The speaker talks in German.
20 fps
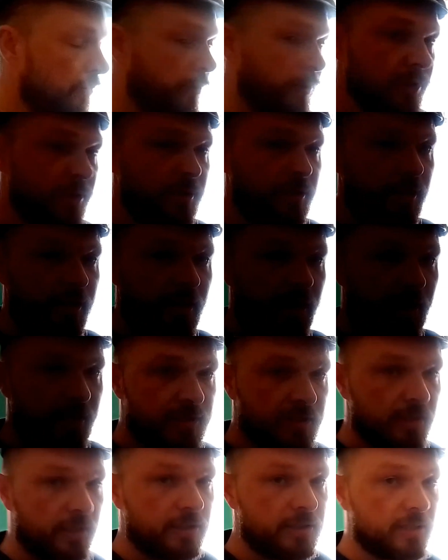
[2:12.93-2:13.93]
die möchten
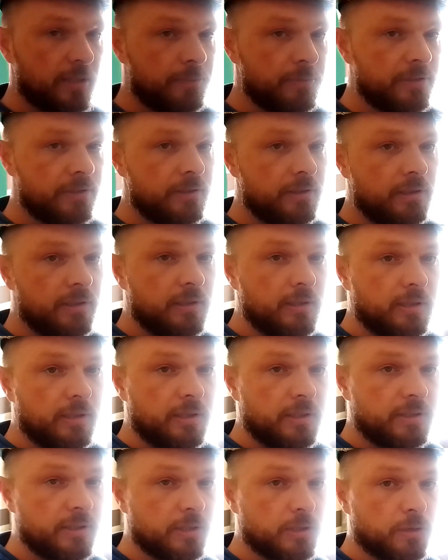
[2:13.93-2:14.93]
DDR-Sachen sammeln.
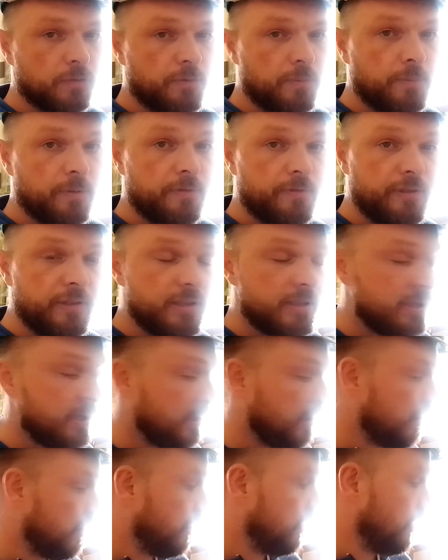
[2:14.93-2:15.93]
Ist ja so wie mit vielen
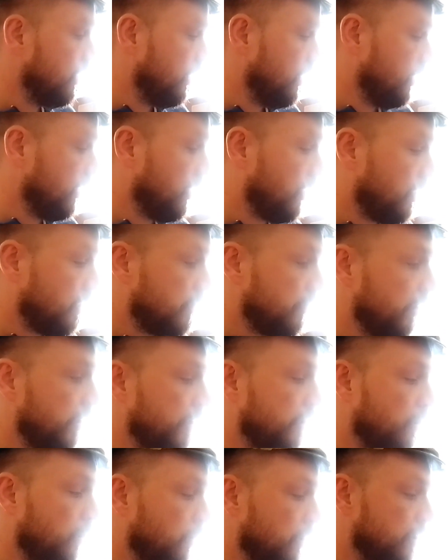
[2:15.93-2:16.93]
Sachen. Dann kann es
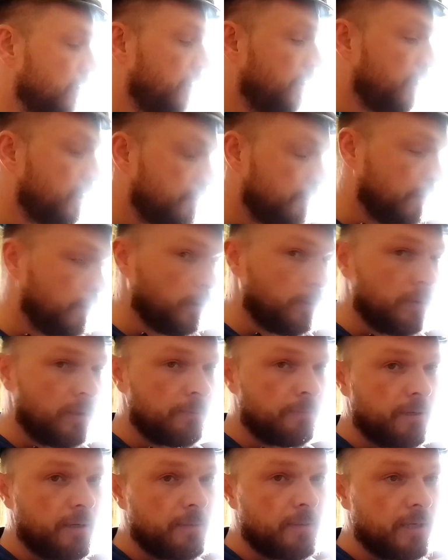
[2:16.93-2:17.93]
vielleicht auch mal sein, dass man auch mal
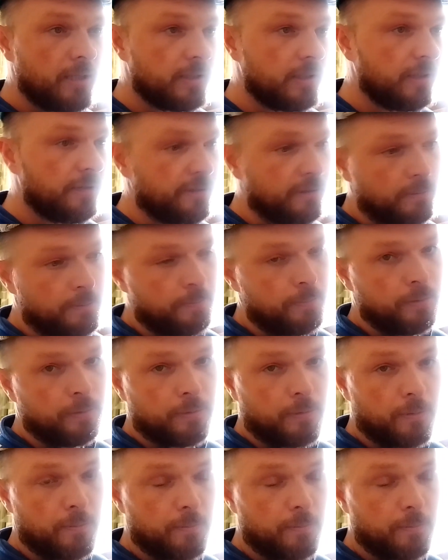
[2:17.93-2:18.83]
ein paar Mark dafür be